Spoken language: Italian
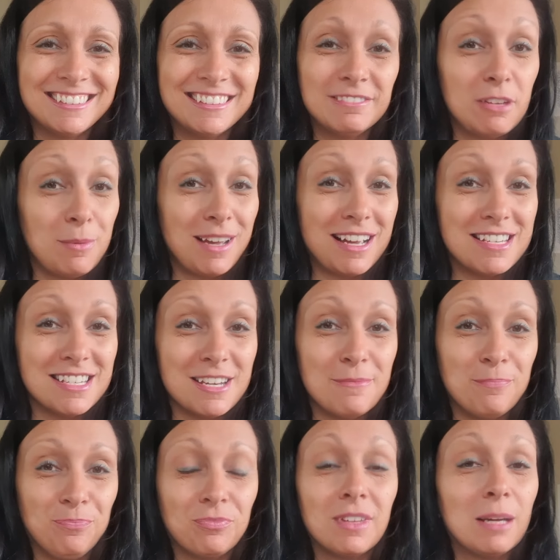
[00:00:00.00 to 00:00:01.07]
Mi
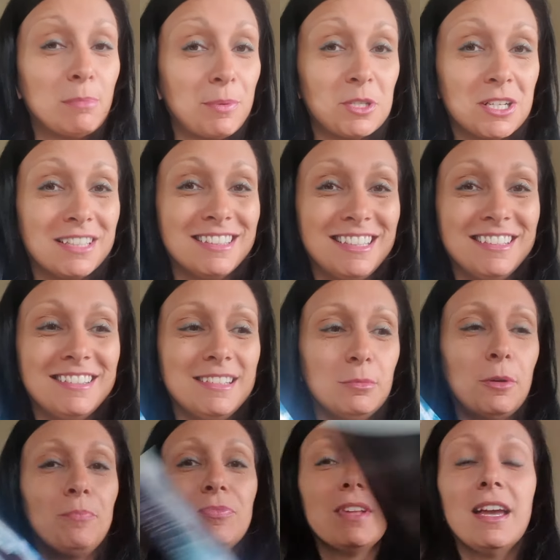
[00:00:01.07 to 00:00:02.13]
piace? Mi piace
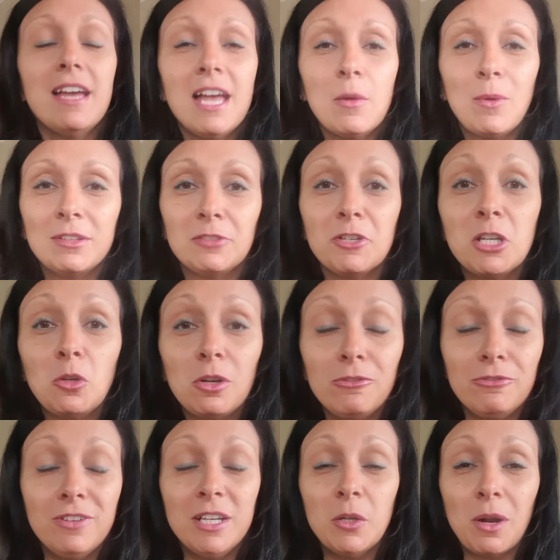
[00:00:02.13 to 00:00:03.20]
tantissimo qua, facendo
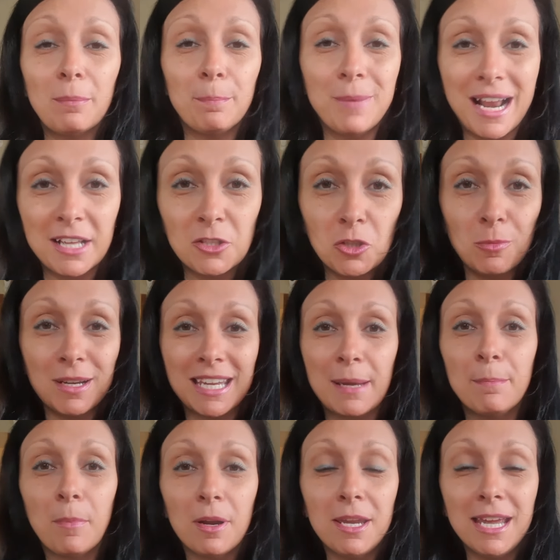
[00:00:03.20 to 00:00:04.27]
il video a braccio perché
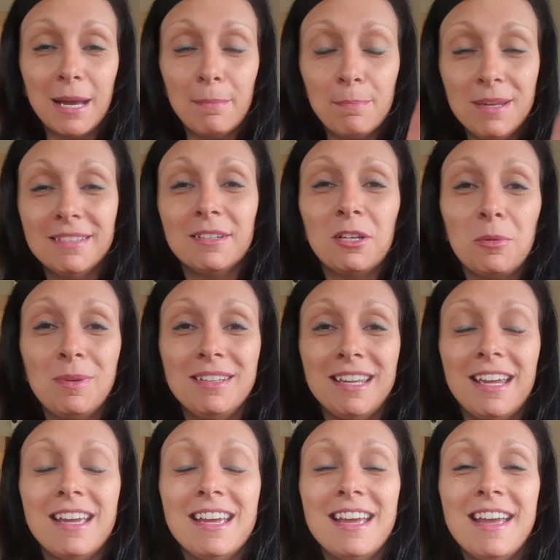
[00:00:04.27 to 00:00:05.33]
Monica B secondo me
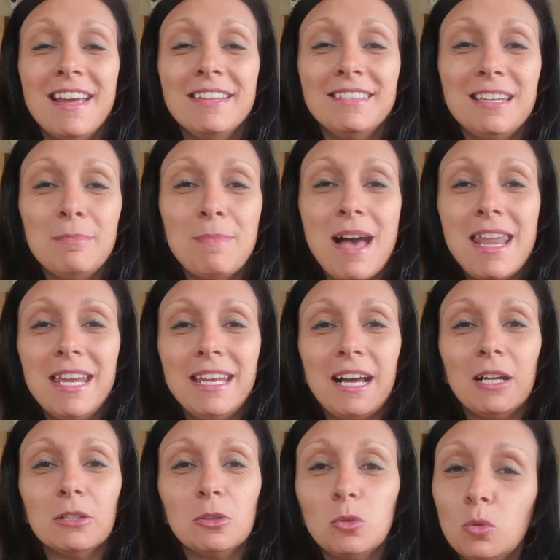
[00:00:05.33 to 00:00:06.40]
si, si
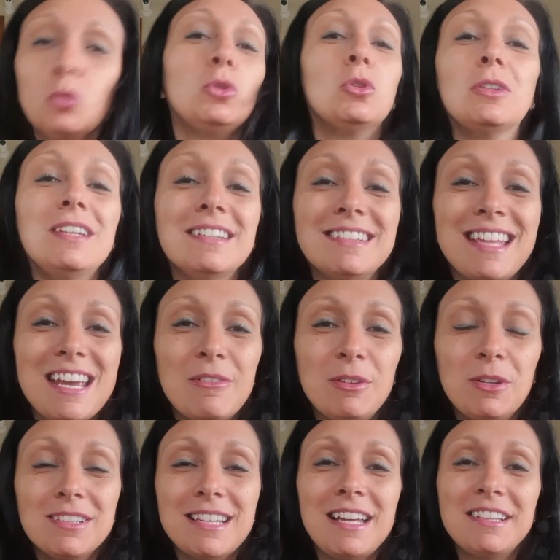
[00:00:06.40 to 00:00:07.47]
merita tutto di
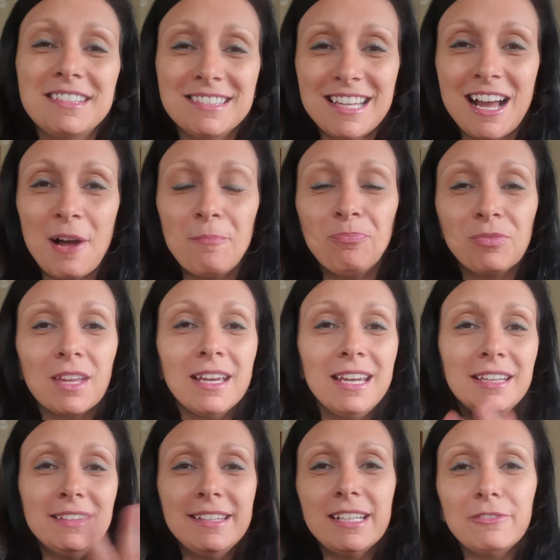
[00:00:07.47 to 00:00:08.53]
seguito senza
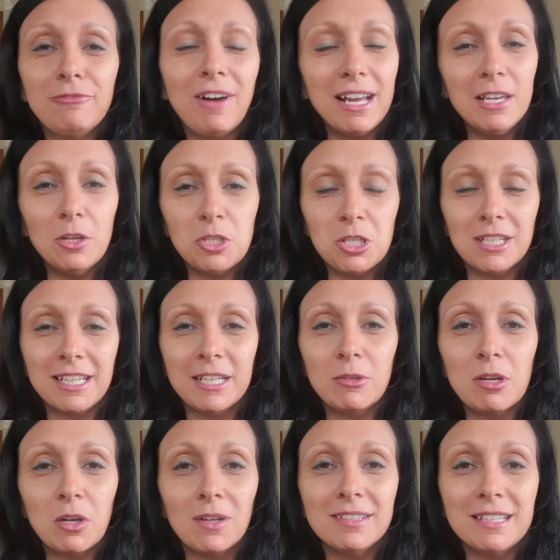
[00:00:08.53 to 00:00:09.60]
intervalli e cercare
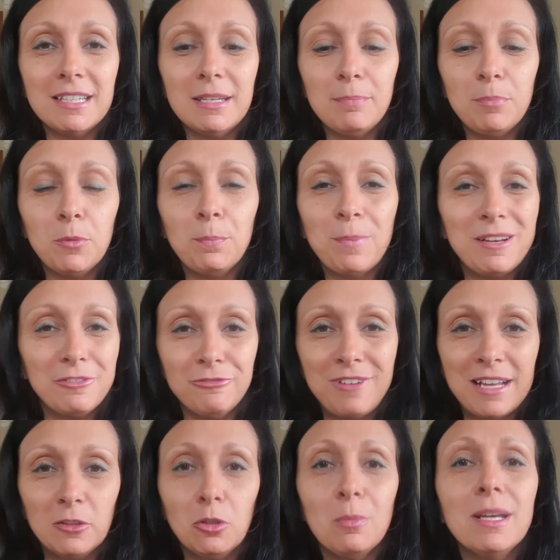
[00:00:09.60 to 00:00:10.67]
qualcosa di più
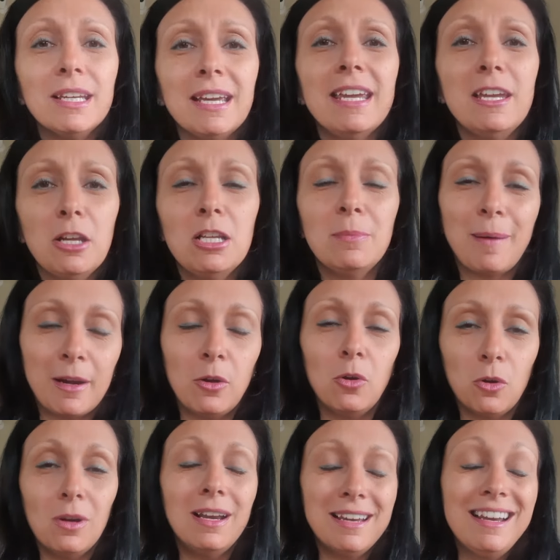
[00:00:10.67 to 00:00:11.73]
perfetto perché io gli
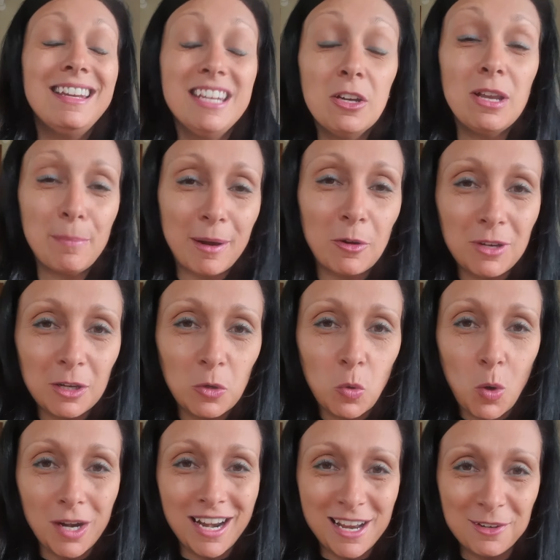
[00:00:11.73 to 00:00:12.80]
parlo, io le parlo dal
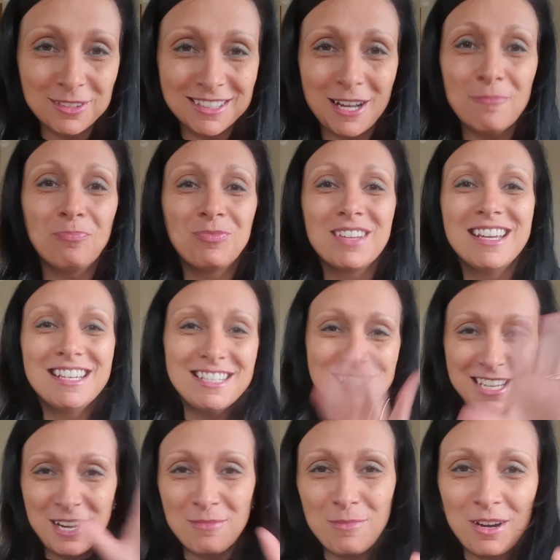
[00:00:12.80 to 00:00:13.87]
cuore, lei lo sa.
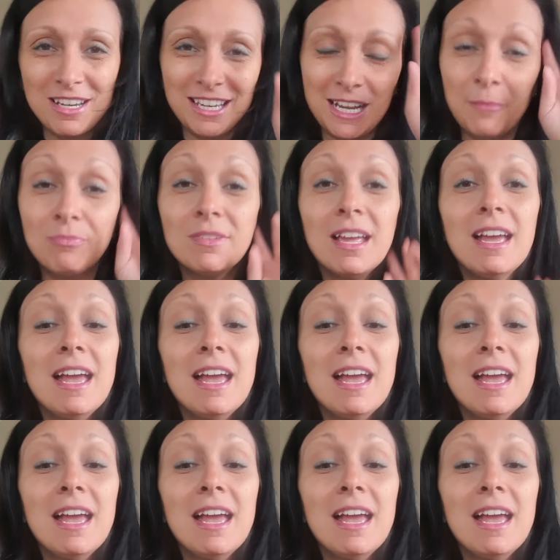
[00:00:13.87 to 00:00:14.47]
Ciao Monica.